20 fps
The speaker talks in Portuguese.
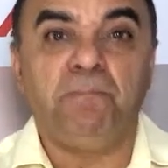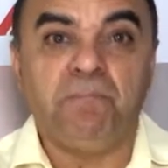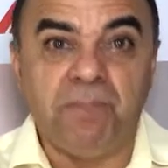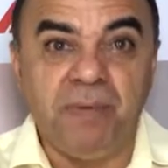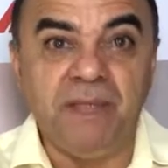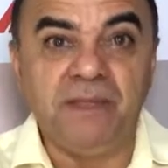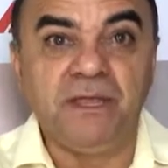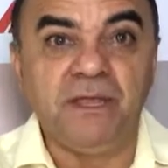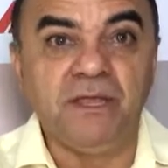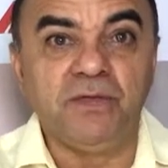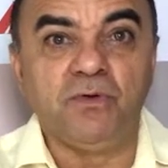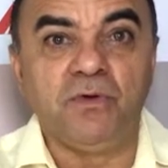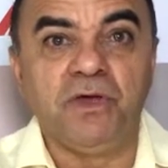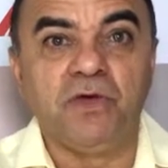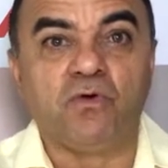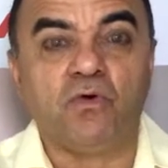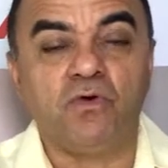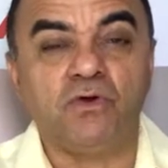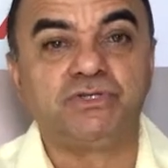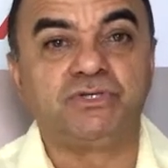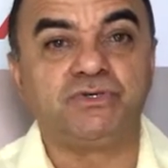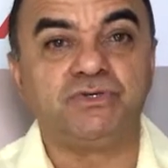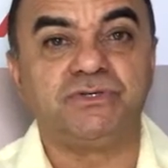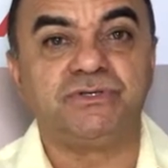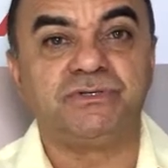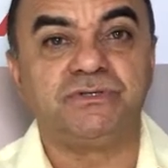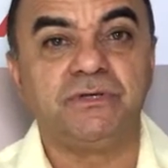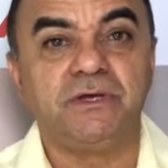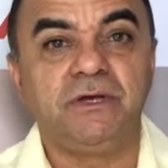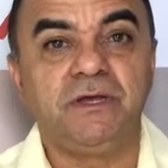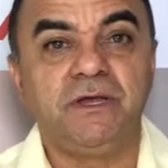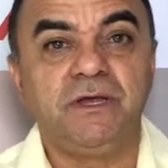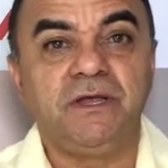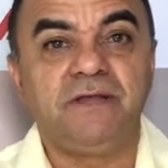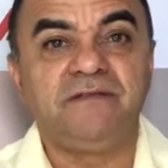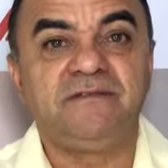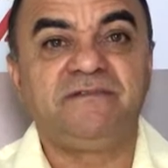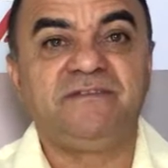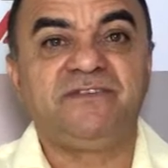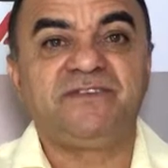pedindo recursos,
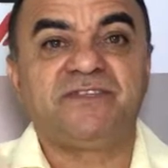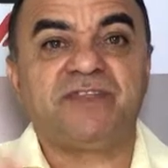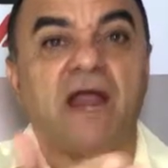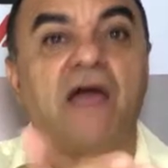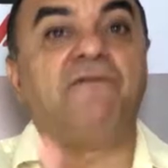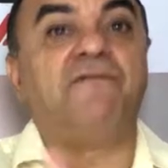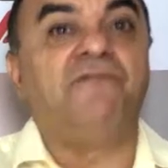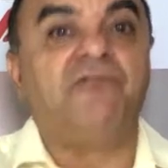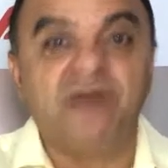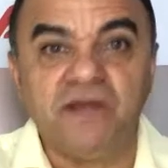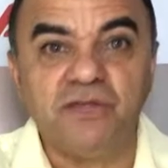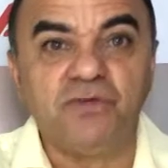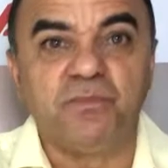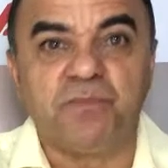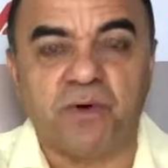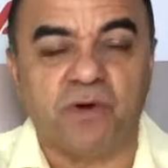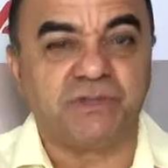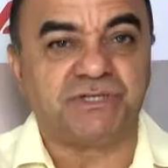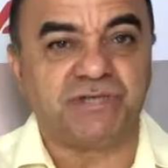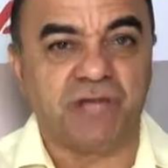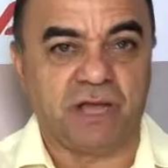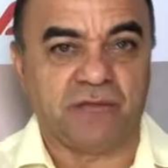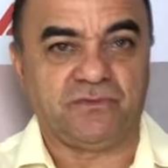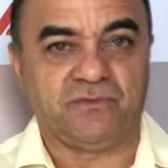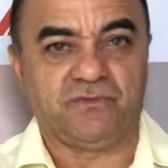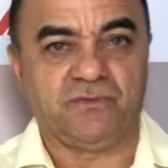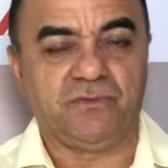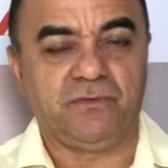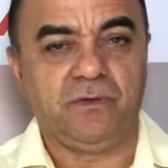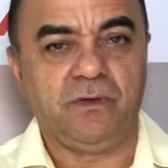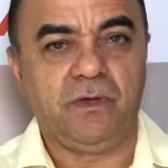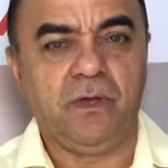destravando projetos